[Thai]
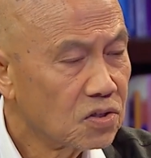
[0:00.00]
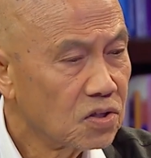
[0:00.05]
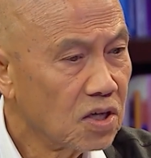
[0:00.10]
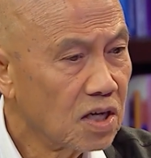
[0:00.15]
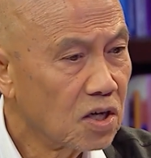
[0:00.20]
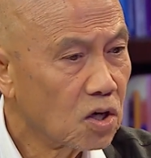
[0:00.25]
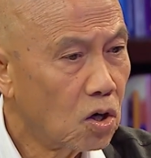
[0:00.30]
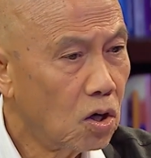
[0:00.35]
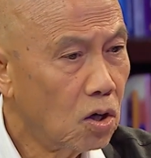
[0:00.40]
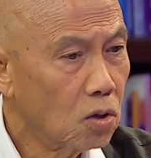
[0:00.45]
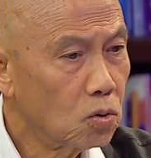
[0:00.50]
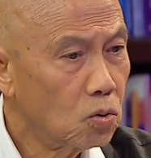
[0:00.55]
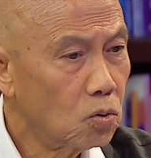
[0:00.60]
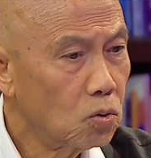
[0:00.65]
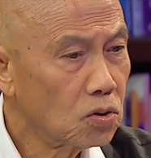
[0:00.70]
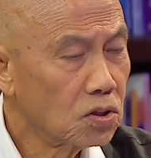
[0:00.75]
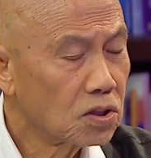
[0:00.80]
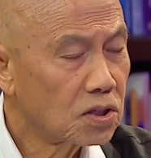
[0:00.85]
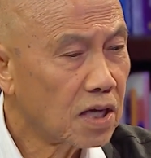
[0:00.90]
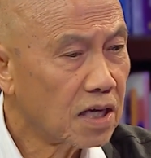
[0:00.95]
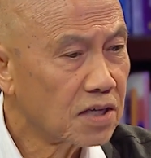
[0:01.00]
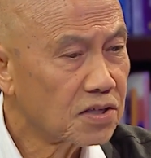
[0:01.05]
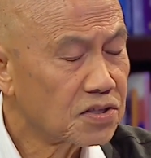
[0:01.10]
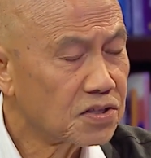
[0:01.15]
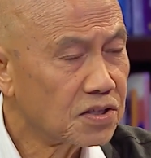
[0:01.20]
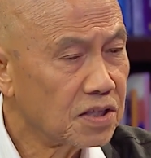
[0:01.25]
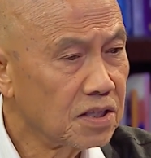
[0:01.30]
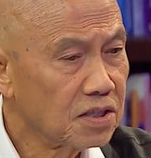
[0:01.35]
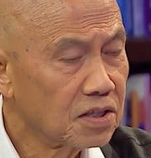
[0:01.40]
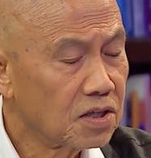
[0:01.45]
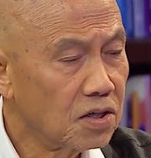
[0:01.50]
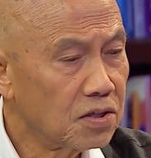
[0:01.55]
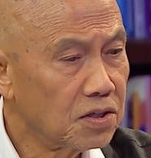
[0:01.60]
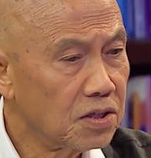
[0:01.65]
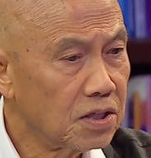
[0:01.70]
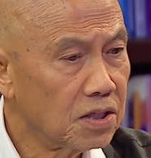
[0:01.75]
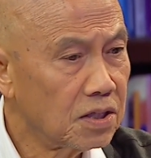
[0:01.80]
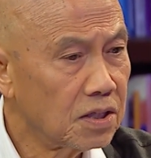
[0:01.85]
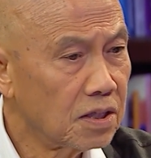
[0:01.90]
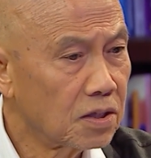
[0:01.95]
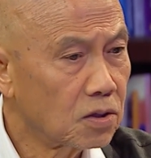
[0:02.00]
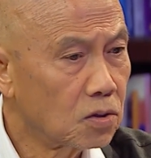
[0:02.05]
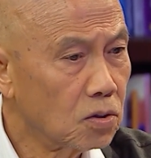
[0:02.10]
เรื่องของคุณทักษิณก็ดี